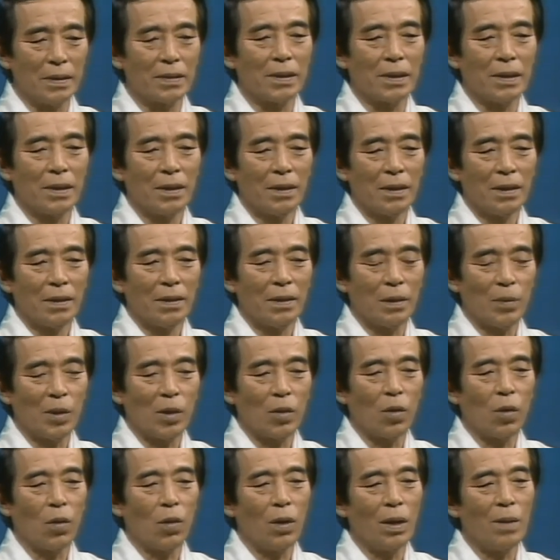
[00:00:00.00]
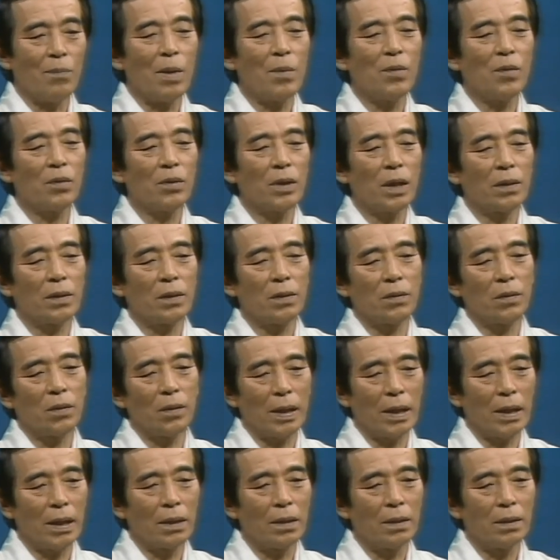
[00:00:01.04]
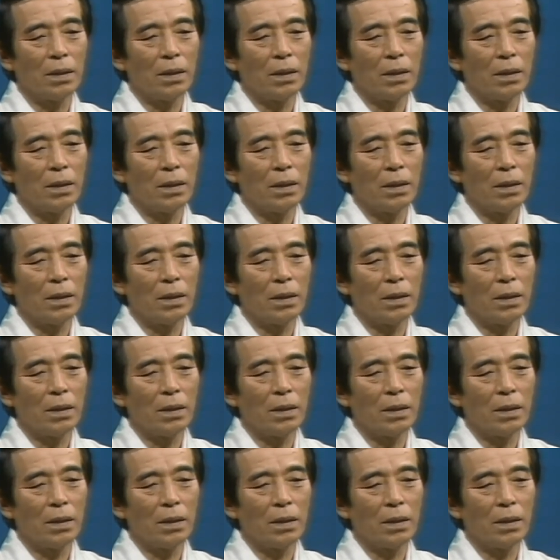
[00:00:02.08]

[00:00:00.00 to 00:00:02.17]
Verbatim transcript: すやっぱりこう奄美の歌っていうのは、